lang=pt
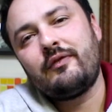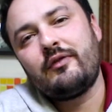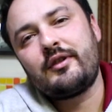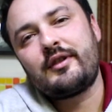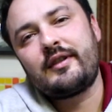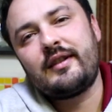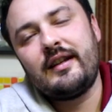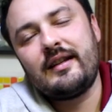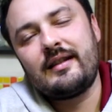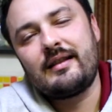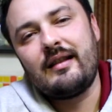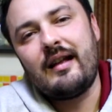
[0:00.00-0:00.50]

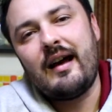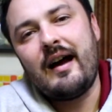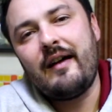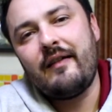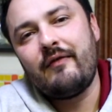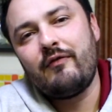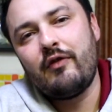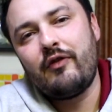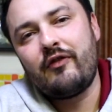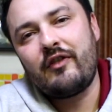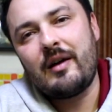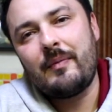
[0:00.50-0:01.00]
vocês
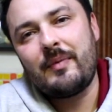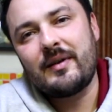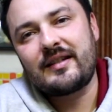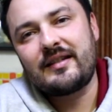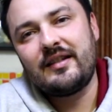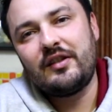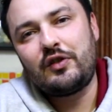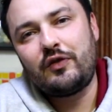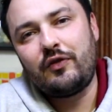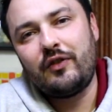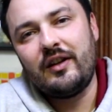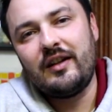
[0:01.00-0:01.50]
lá. Vou ficar
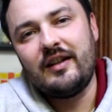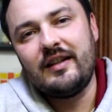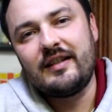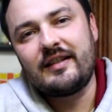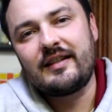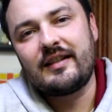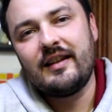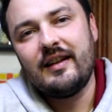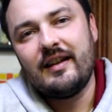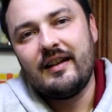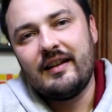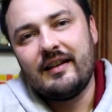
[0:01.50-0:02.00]
bastante
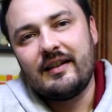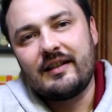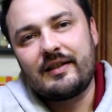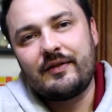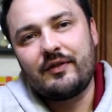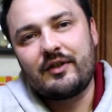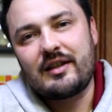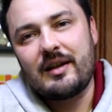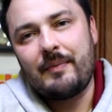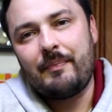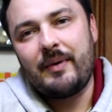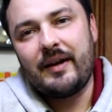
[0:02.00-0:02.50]
feliz se
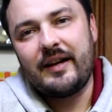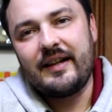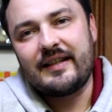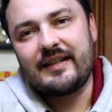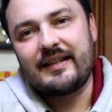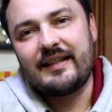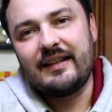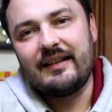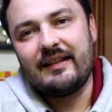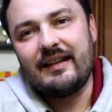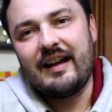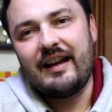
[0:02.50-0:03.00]
você
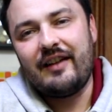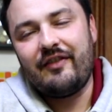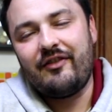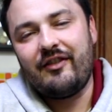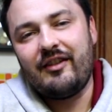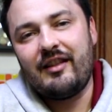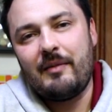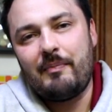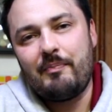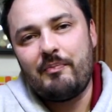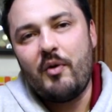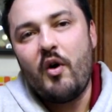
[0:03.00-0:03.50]
aparecer lá e
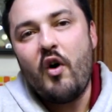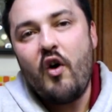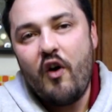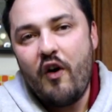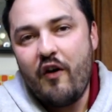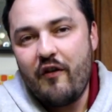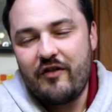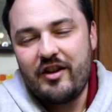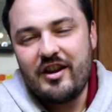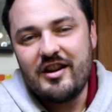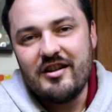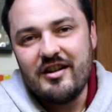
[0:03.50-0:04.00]
falar:
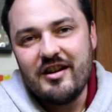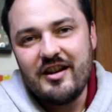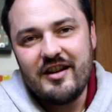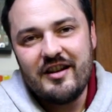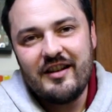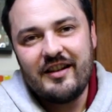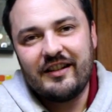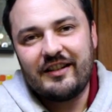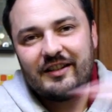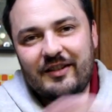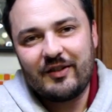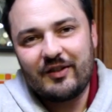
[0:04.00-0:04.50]
pô,
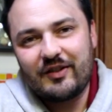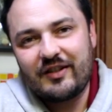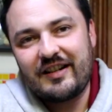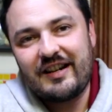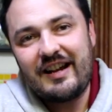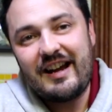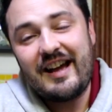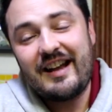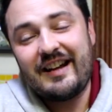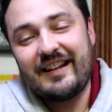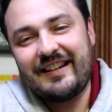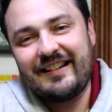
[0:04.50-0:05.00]
Vinícius,
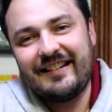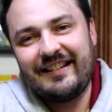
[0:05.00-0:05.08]
cara,